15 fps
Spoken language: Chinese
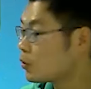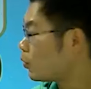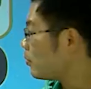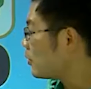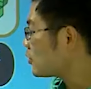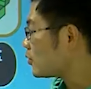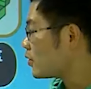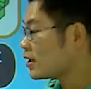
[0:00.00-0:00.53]
我
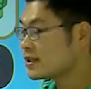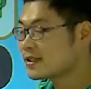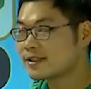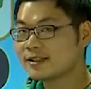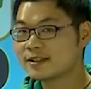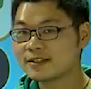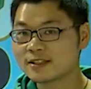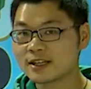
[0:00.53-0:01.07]
们学的
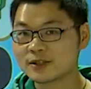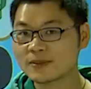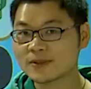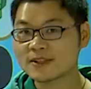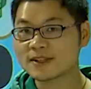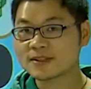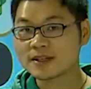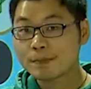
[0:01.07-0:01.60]
新的
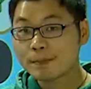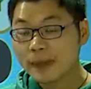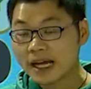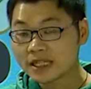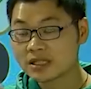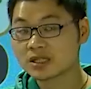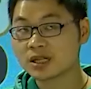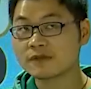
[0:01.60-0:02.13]
东西是
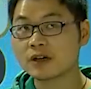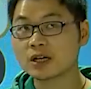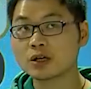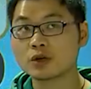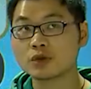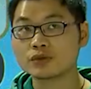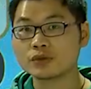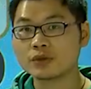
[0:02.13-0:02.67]
八的乘法
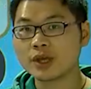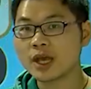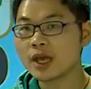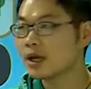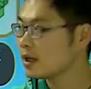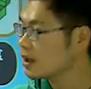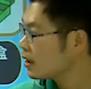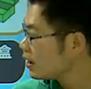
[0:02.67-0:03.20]
口诀，
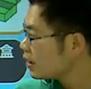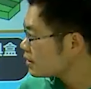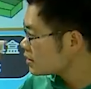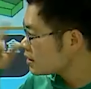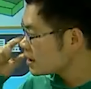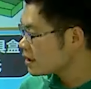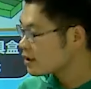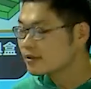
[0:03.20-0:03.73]

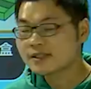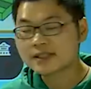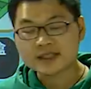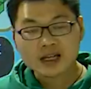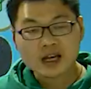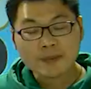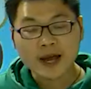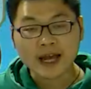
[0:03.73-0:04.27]
这里有
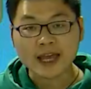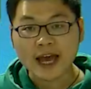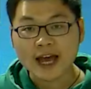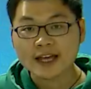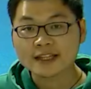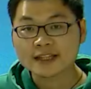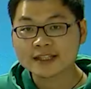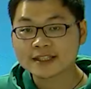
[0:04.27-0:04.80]
几个八
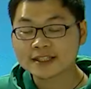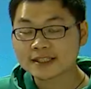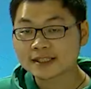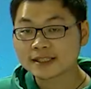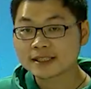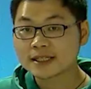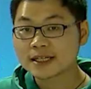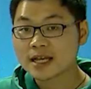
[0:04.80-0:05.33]
呀？
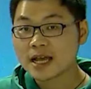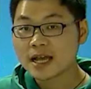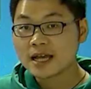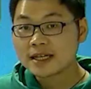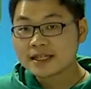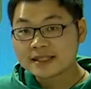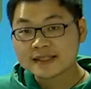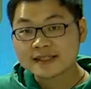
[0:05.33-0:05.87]

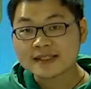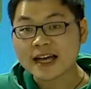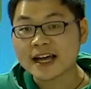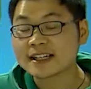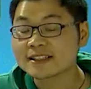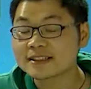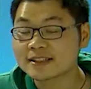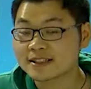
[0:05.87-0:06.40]

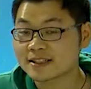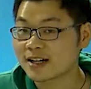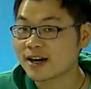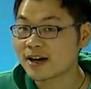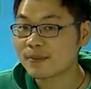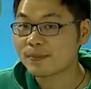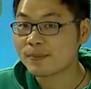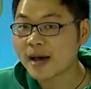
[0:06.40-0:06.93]
三
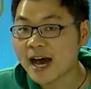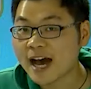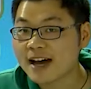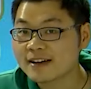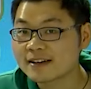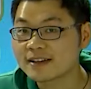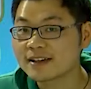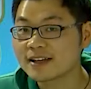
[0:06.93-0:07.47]
个
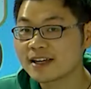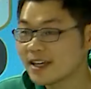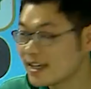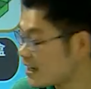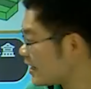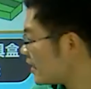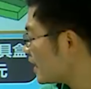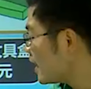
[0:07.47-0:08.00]
八，
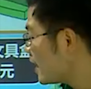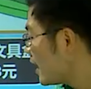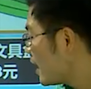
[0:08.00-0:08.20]
哎，